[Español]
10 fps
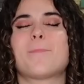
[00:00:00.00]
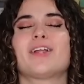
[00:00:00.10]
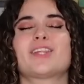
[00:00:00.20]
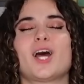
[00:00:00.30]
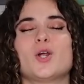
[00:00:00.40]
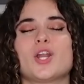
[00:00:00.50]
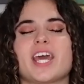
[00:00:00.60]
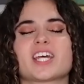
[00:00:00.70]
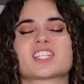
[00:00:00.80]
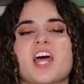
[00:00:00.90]

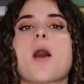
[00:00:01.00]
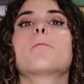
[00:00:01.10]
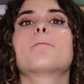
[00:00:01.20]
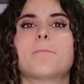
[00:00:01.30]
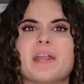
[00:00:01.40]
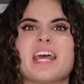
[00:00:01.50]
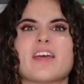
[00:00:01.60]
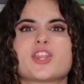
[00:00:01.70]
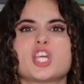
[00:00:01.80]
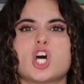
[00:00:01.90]
Pantalones,
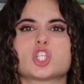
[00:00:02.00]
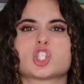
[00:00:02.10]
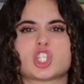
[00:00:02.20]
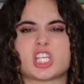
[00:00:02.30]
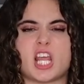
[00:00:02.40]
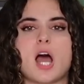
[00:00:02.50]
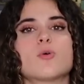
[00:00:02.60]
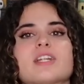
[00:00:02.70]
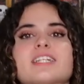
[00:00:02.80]
preciosos. O sea, un